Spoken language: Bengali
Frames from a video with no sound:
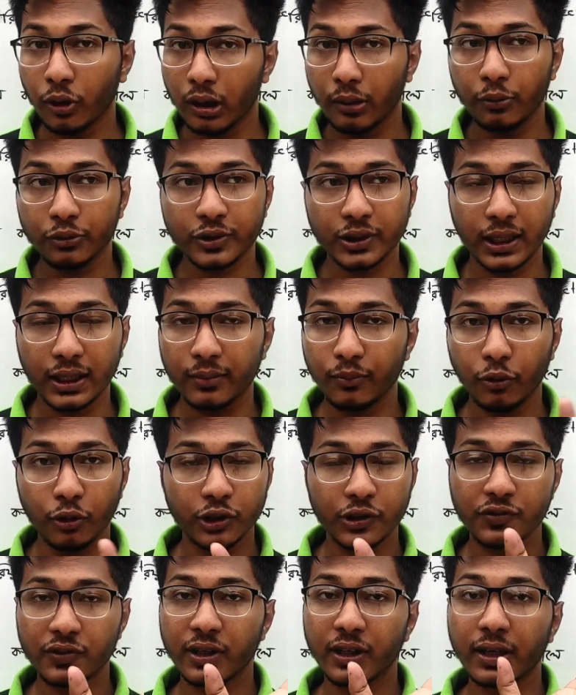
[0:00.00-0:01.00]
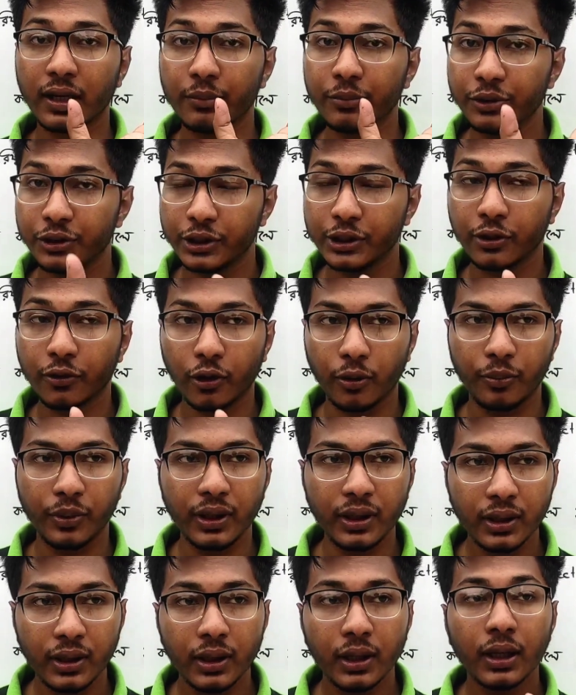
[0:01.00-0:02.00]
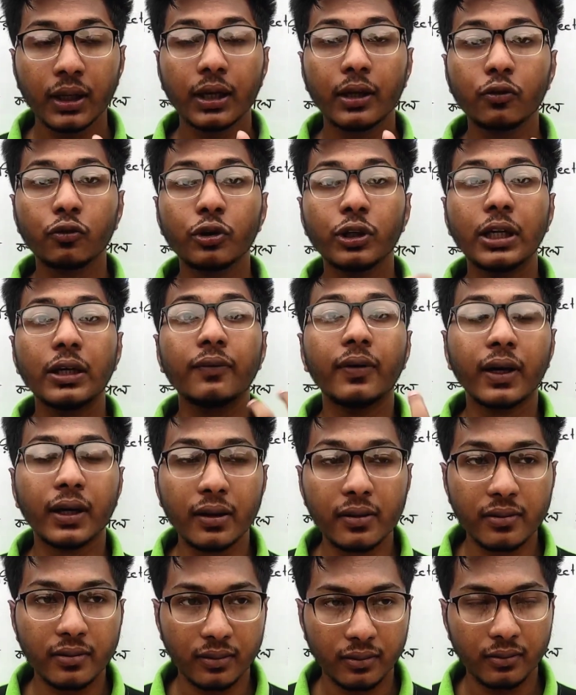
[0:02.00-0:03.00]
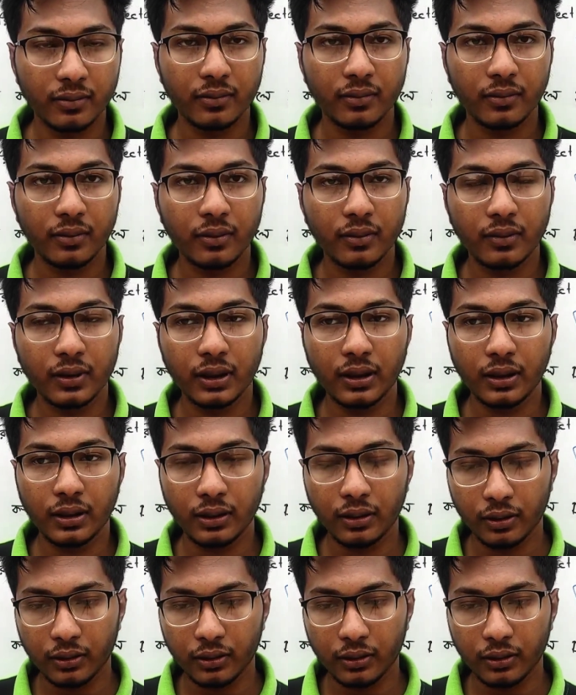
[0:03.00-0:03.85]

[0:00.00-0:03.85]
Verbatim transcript: বলা মুশকিল আমি বলতেছি না এটা আমি শিওর হবে কিন্তু এভারেজ যে